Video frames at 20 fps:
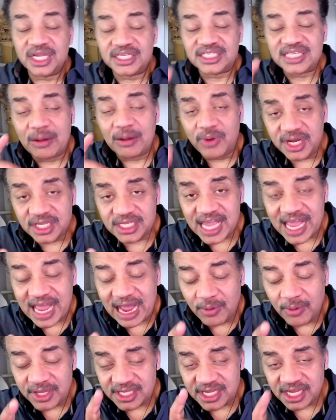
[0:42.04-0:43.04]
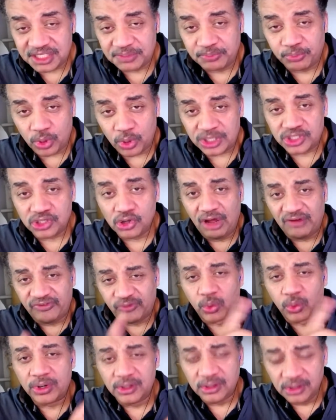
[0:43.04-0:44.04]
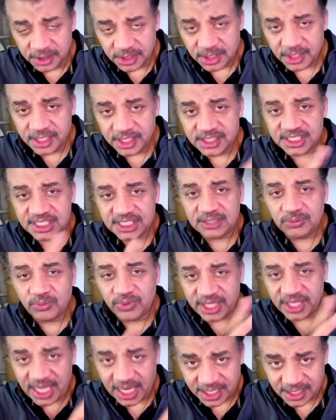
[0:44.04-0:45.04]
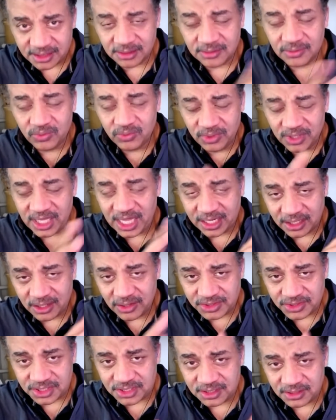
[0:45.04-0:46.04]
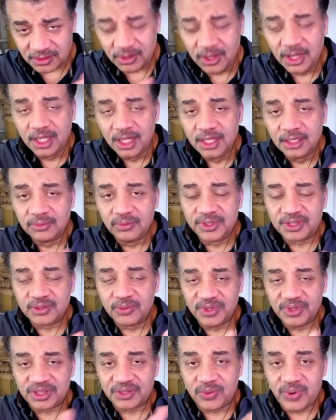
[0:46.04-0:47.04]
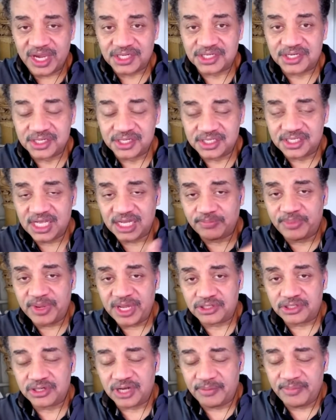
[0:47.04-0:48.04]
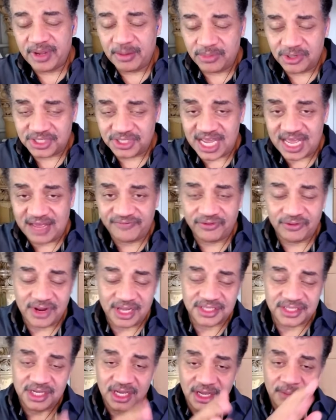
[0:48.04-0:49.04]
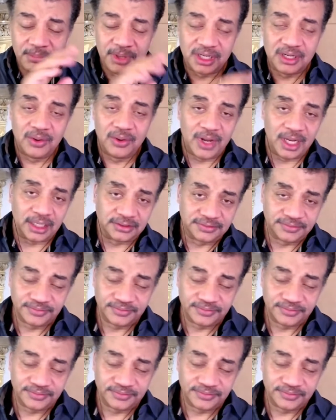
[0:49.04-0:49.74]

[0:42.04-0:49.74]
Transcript: Но еще я хочу говорить о спорте в других мирах и куда это пойдет с вопросами с Патреона.